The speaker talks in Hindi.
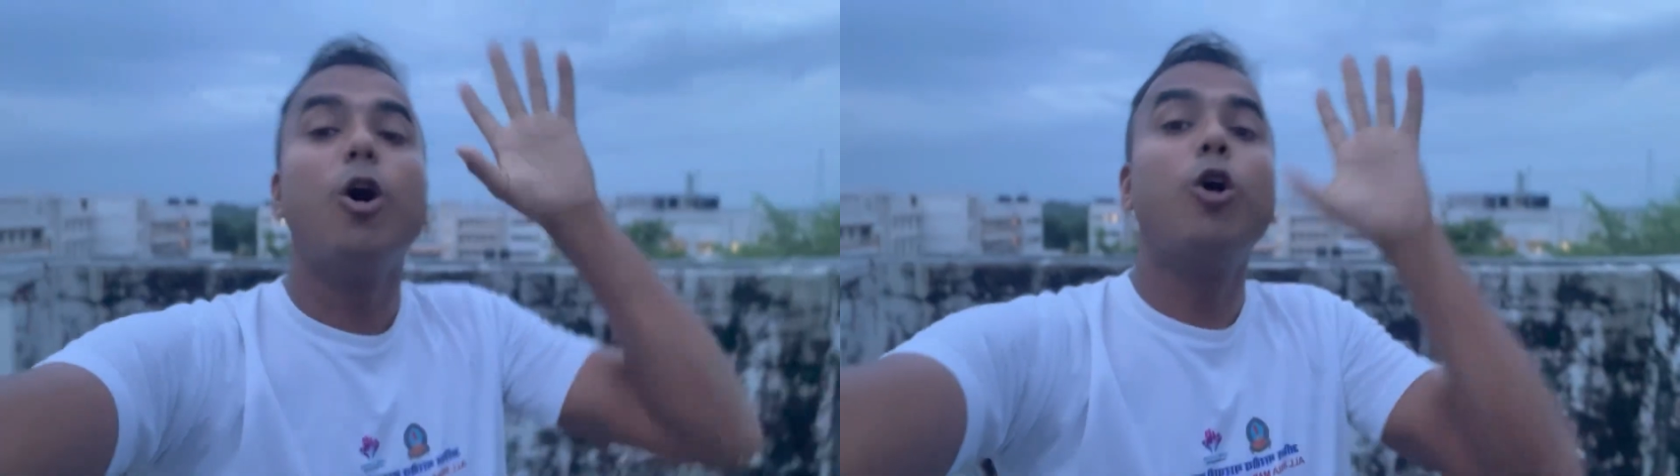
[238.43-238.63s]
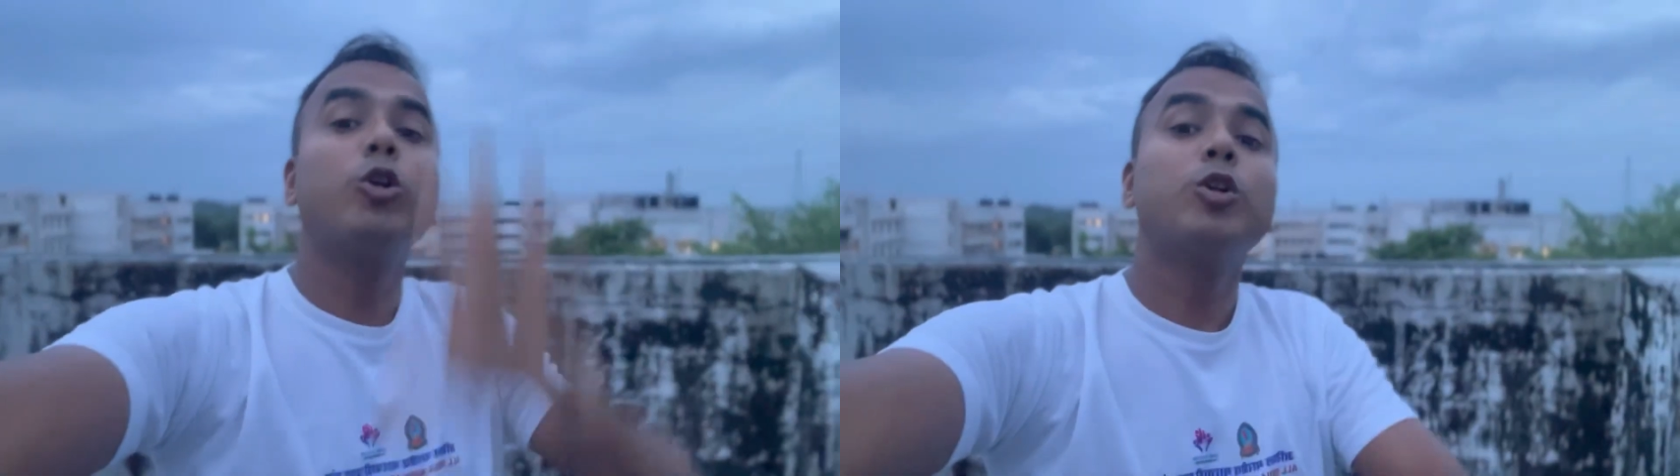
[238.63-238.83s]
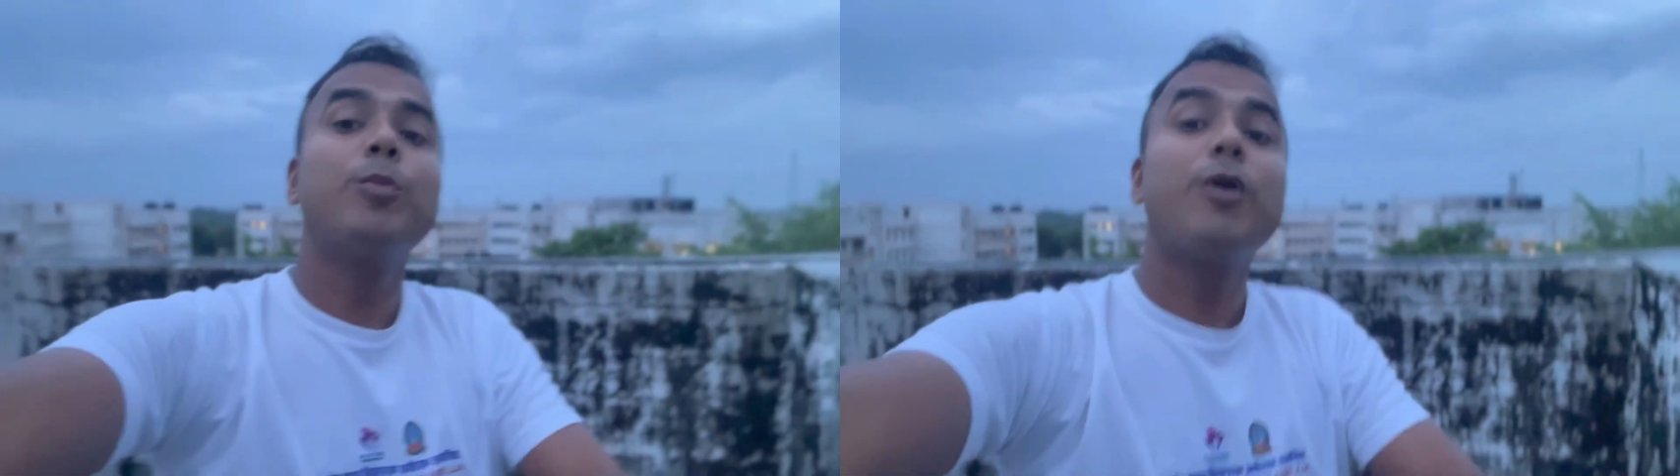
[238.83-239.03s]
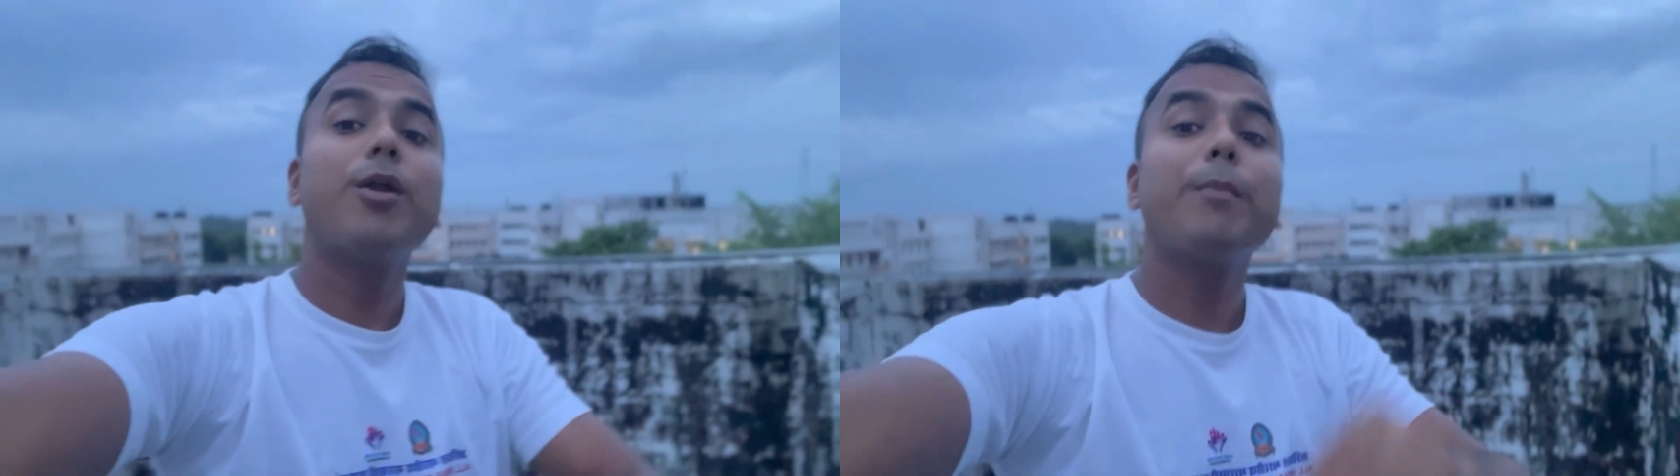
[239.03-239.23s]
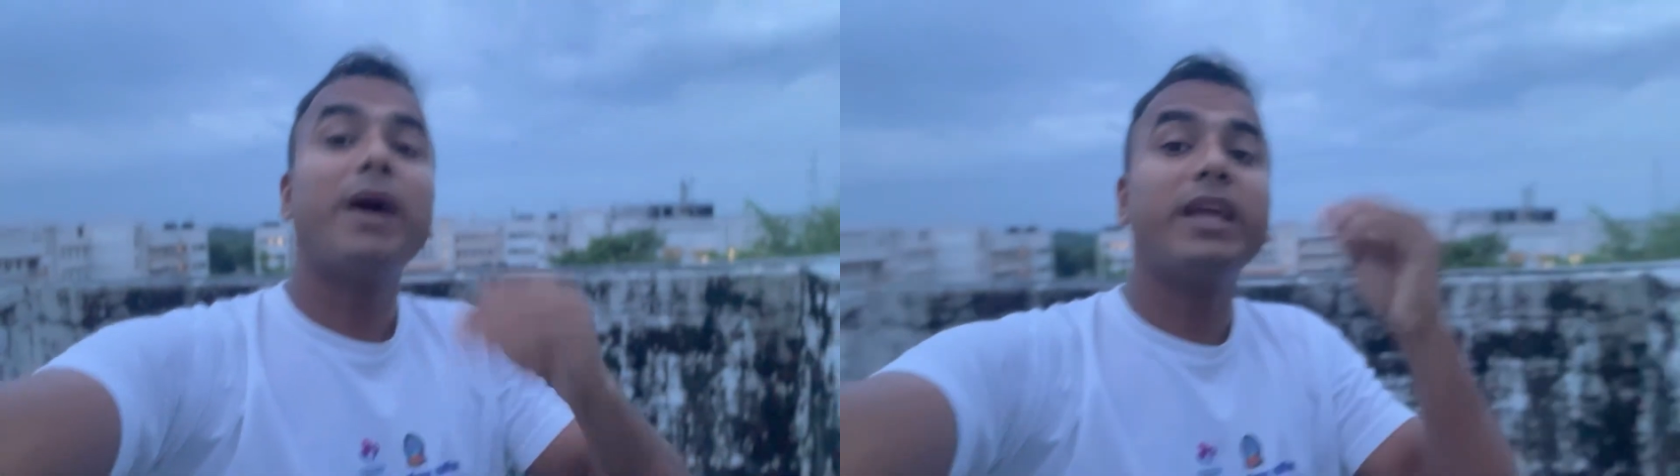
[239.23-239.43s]

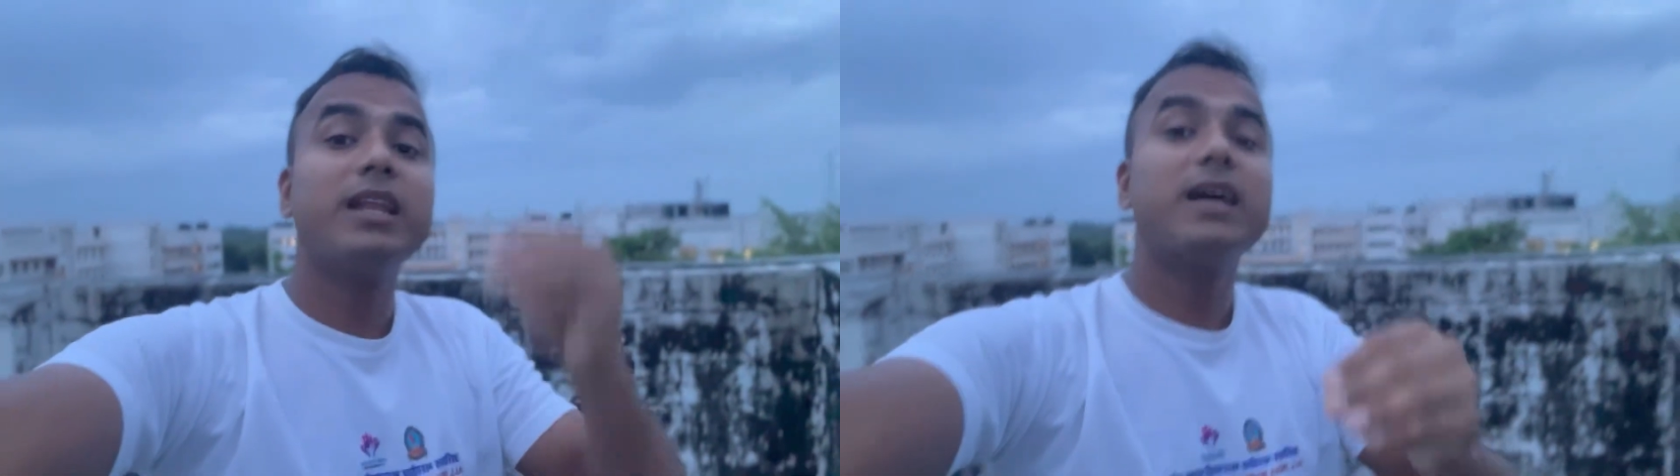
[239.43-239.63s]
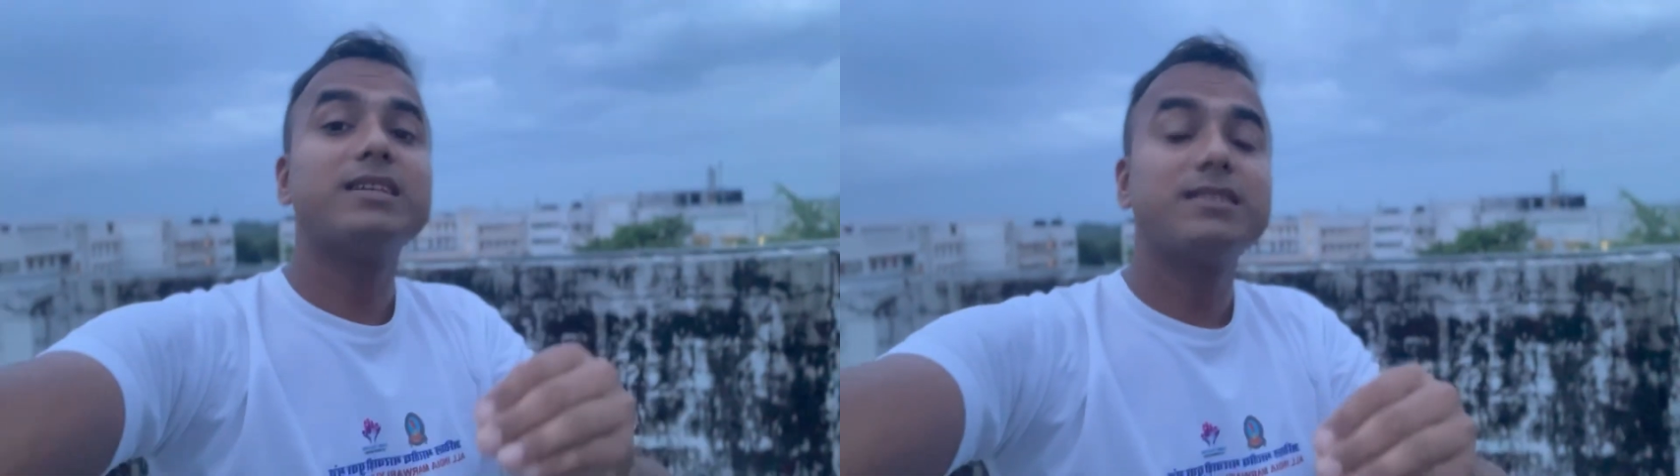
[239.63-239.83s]
अक्टूबर महीना